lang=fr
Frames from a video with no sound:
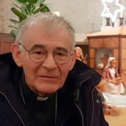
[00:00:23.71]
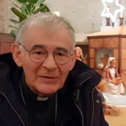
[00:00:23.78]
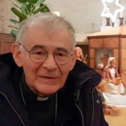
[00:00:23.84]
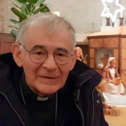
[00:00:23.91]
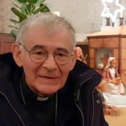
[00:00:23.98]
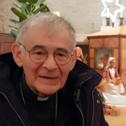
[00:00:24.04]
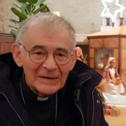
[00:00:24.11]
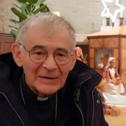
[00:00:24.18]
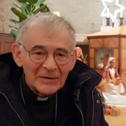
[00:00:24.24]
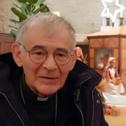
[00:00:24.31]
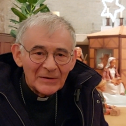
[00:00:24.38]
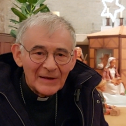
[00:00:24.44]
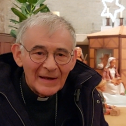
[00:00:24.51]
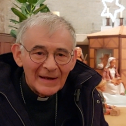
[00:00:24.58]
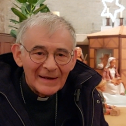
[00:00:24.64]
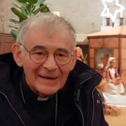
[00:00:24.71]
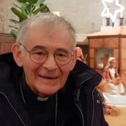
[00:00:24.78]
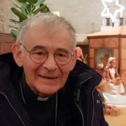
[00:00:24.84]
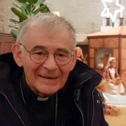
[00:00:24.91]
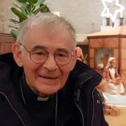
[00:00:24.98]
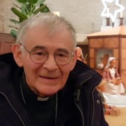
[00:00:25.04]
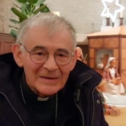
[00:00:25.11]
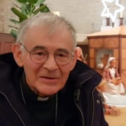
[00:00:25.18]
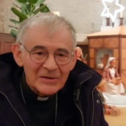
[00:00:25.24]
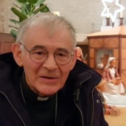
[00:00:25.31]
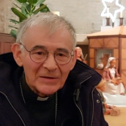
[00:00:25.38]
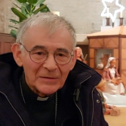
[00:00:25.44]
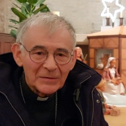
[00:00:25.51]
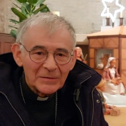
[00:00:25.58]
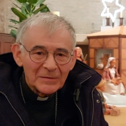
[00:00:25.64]
voici que naît
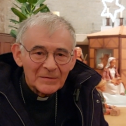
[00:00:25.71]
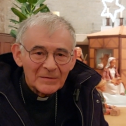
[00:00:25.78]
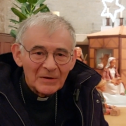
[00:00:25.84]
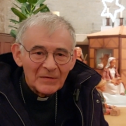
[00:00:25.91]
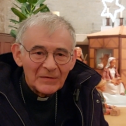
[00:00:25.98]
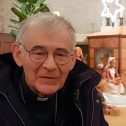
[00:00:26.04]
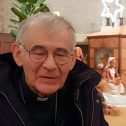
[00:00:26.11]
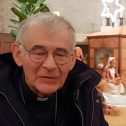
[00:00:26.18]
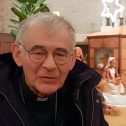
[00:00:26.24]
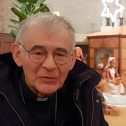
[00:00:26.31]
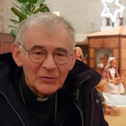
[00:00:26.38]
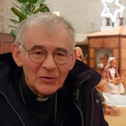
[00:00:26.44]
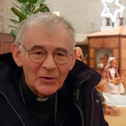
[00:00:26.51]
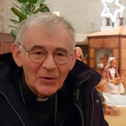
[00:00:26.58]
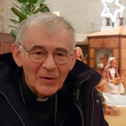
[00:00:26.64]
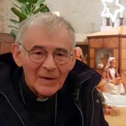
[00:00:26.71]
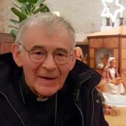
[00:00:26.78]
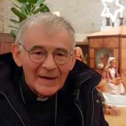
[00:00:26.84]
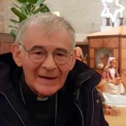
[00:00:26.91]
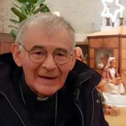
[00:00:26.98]
Jésus, le Fils de Dieu.